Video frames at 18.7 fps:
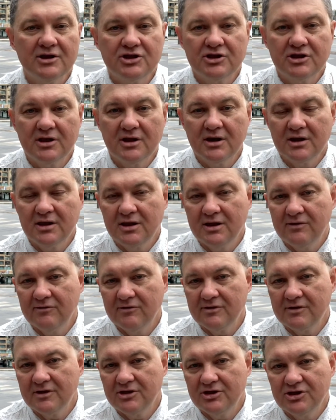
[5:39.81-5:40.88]

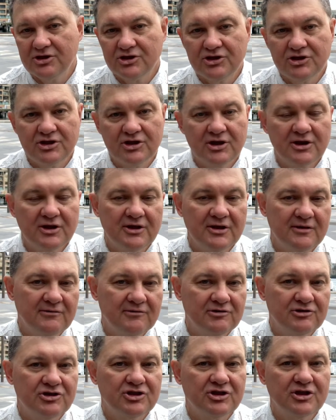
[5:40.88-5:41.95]
491,
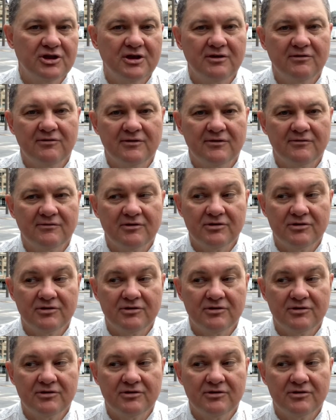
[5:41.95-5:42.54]
494 визы.